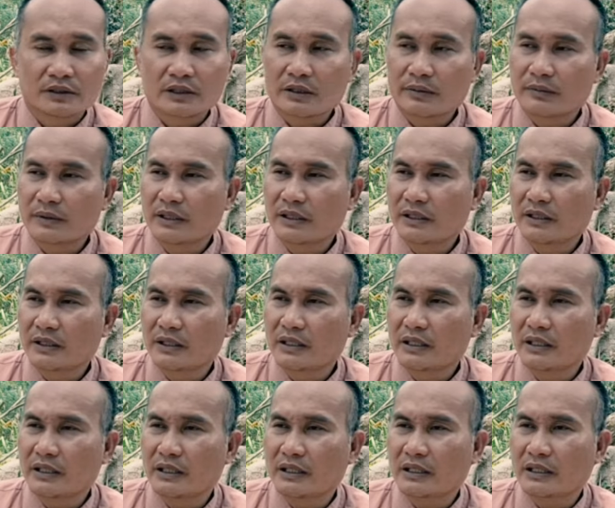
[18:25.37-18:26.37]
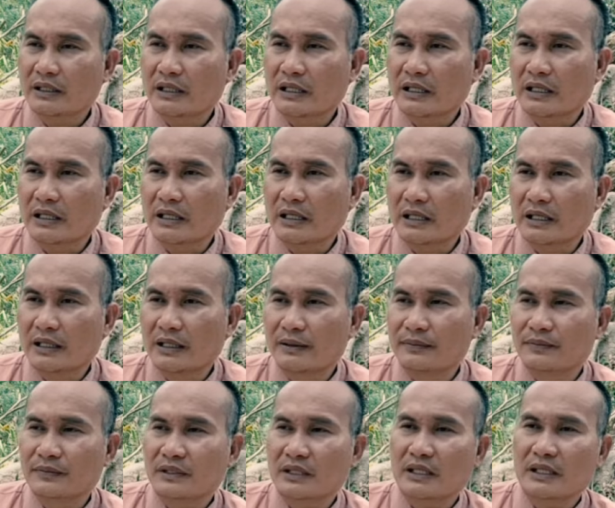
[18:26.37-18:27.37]
giống như khi á, là
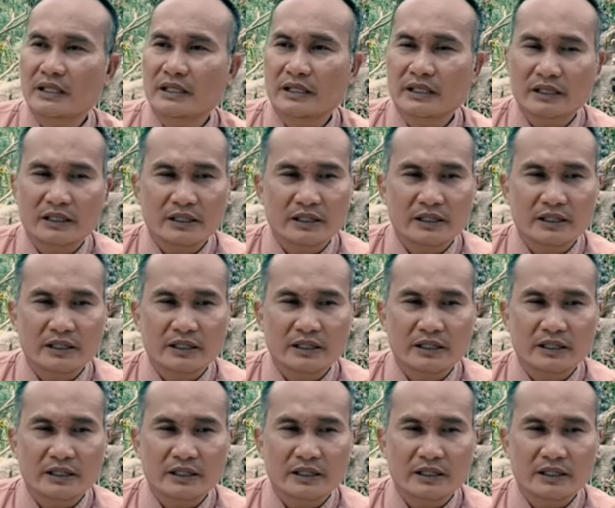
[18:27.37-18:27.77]
cái